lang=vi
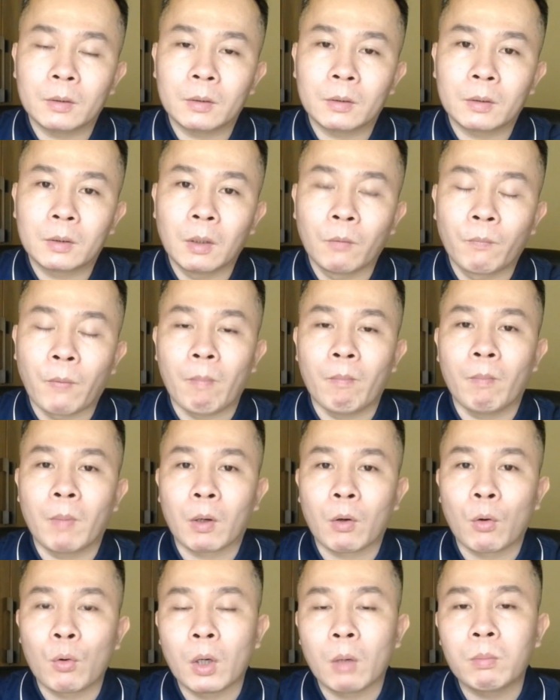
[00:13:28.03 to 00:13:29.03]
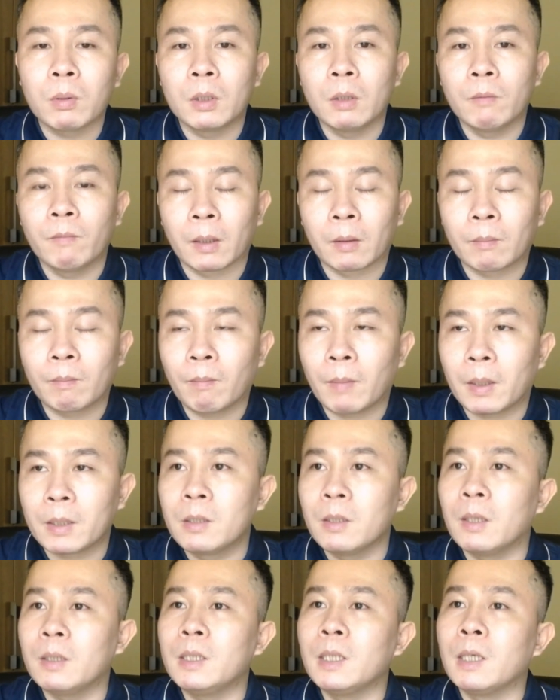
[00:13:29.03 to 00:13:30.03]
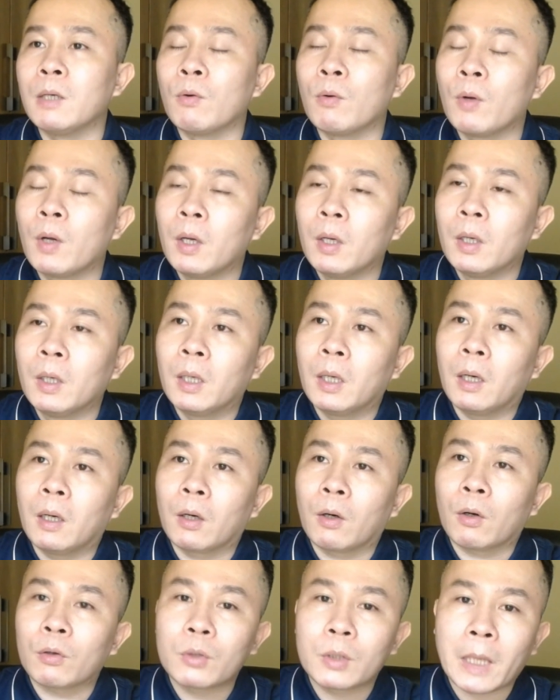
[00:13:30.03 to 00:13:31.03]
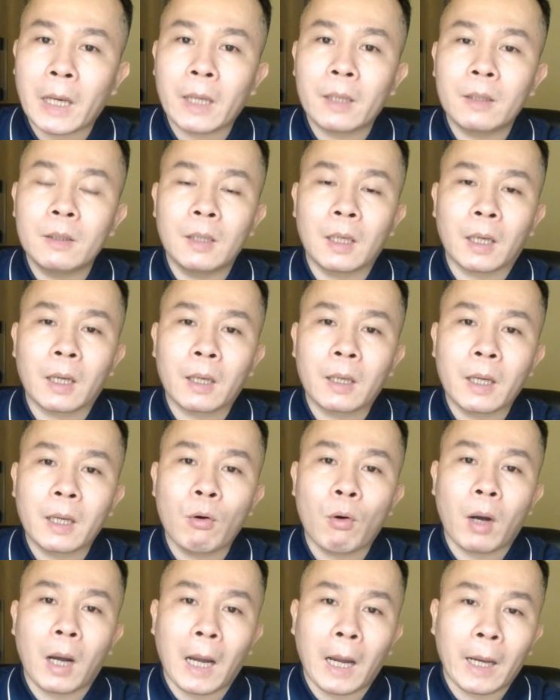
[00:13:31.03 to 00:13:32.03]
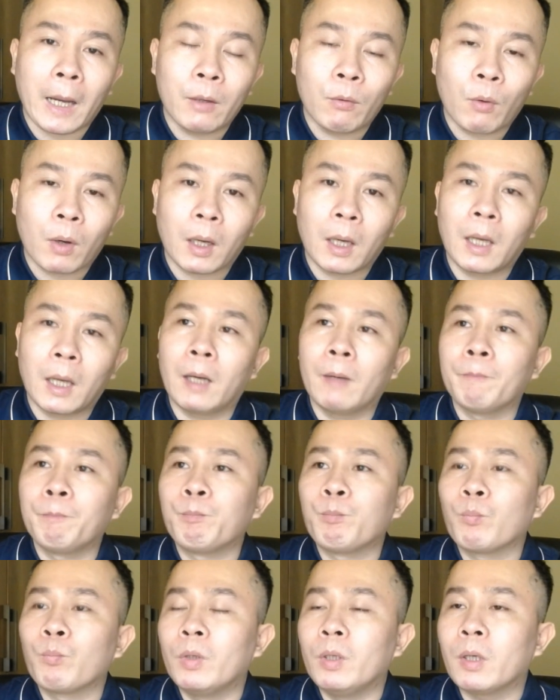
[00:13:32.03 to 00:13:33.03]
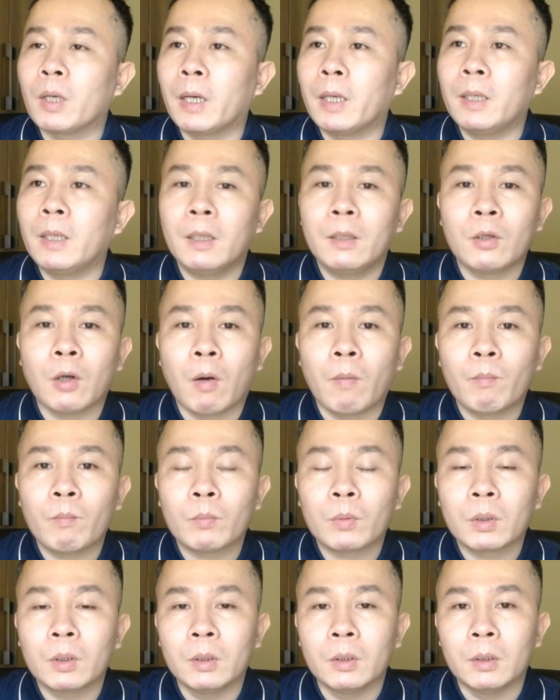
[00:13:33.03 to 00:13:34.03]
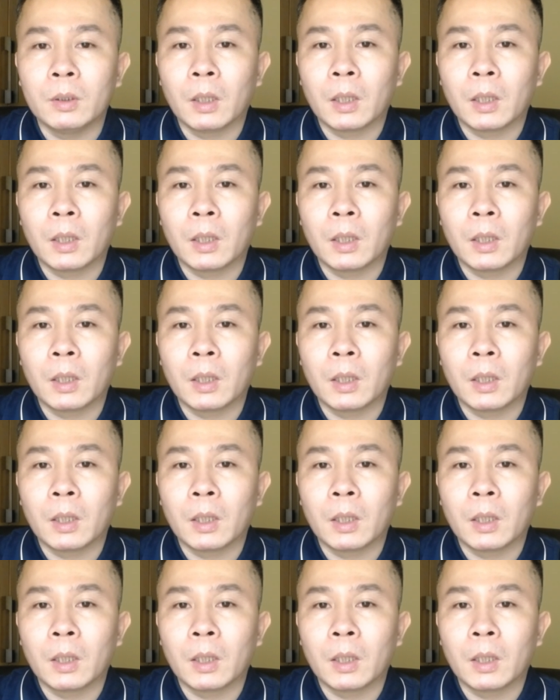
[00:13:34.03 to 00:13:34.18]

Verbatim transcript: thực phẩm mà có nguồn gốc từ thực vật mà chứa nhiều uh, goitrogen như là các cây họ cải hoặc là những cái nhóm từ